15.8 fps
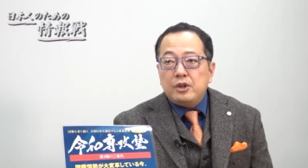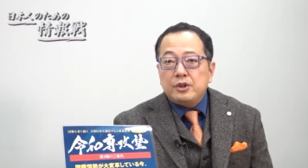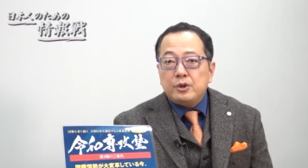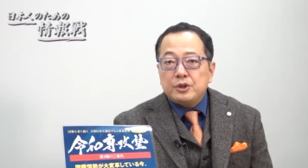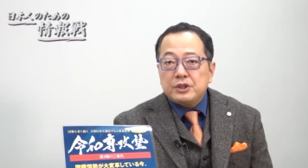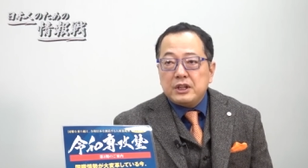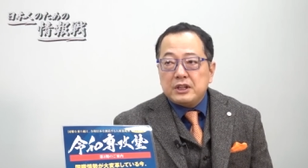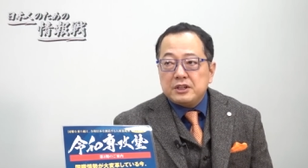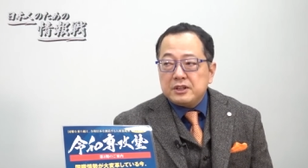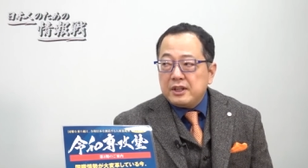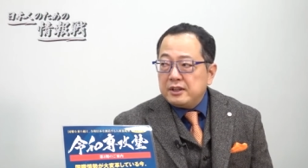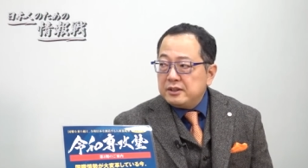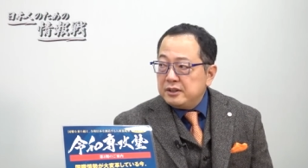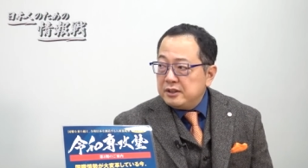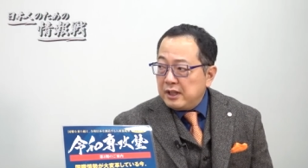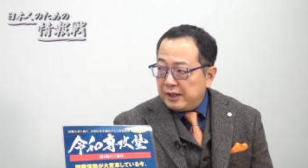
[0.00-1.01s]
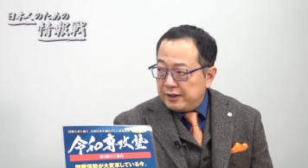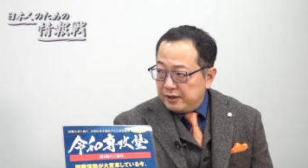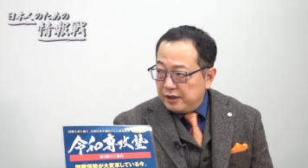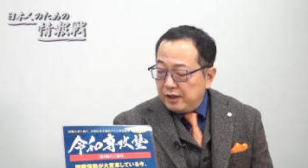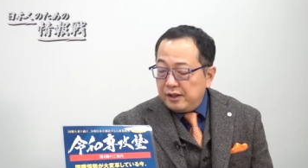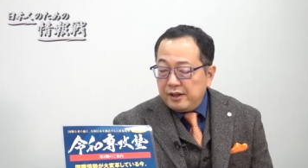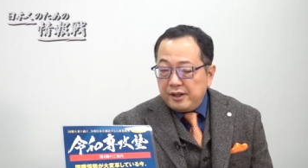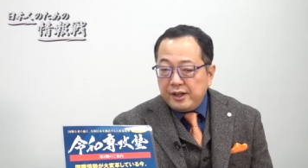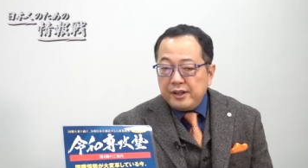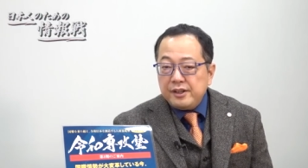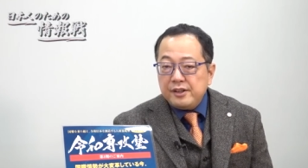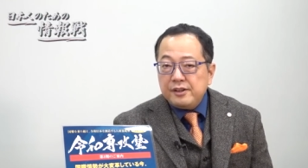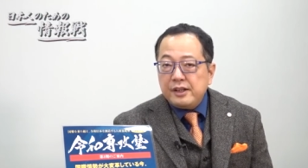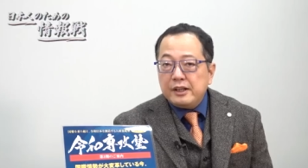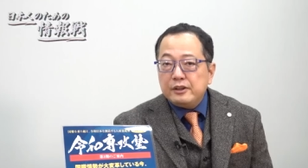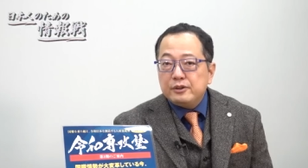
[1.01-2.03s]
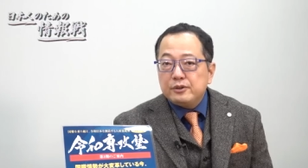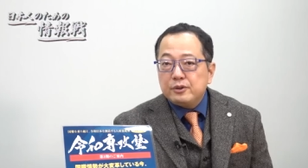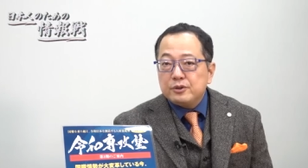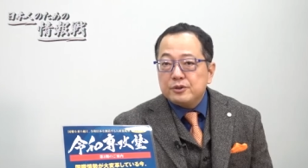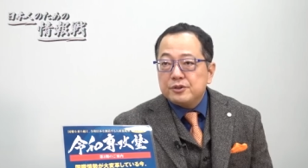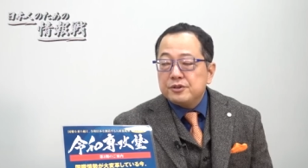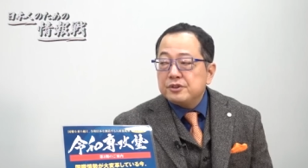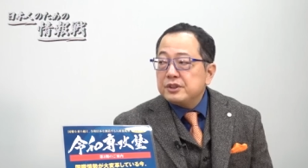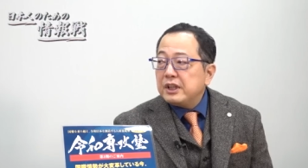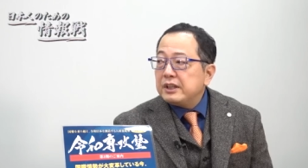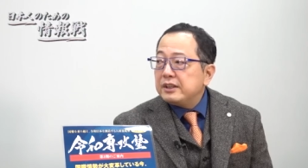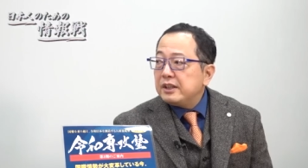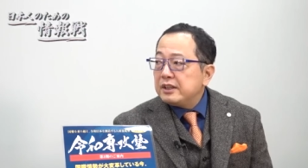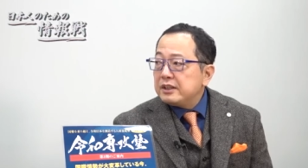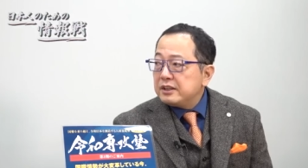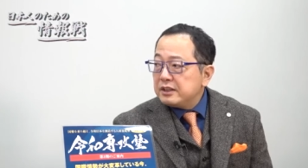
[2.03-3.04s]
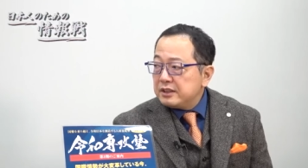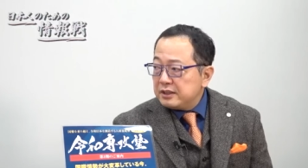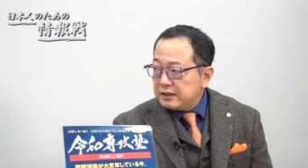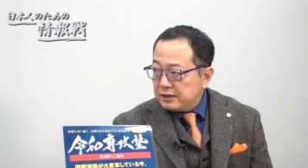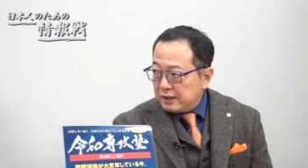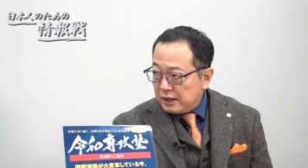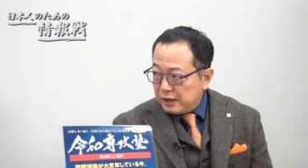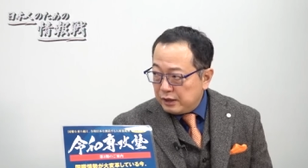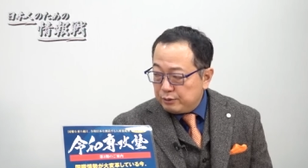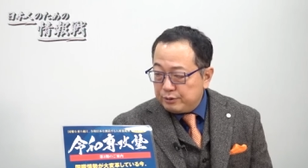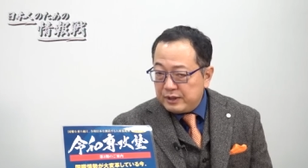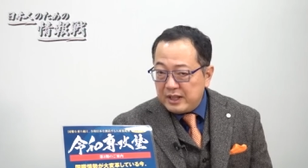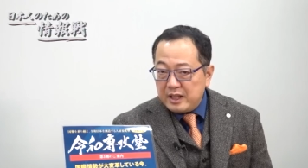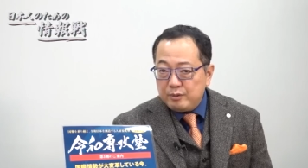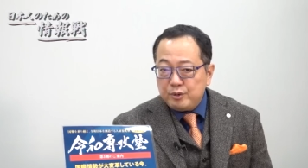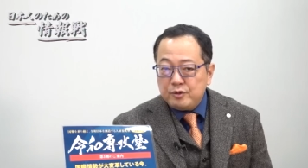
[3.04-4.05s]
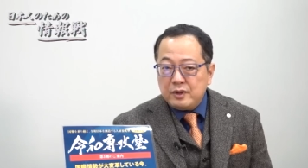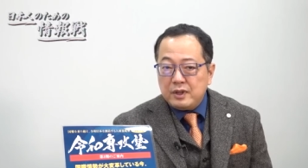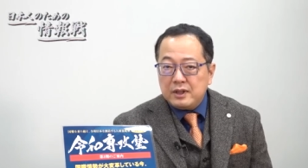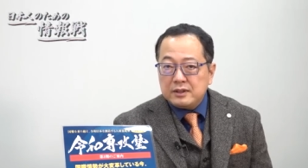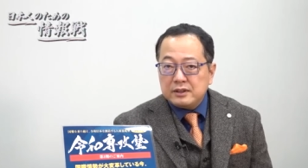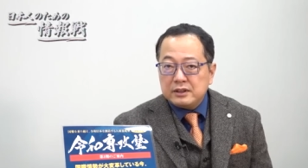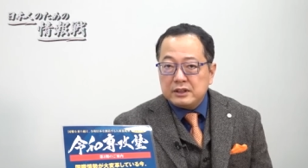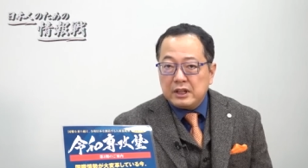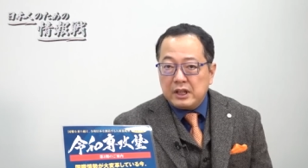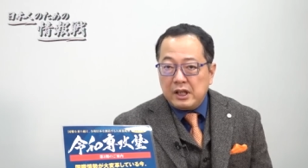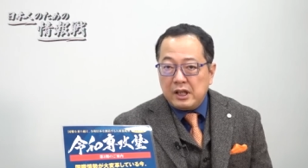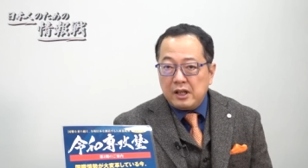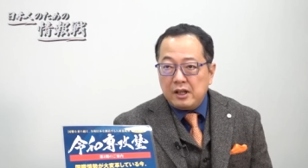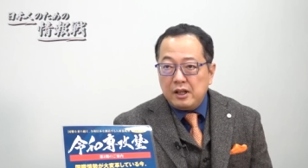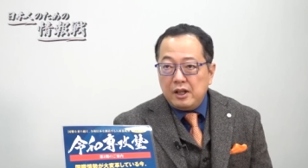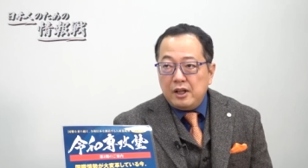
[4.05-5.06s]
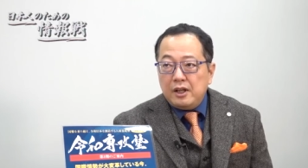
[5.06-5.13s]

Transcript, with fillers: 吉田茂以来、延々と続けてきたフレームワークから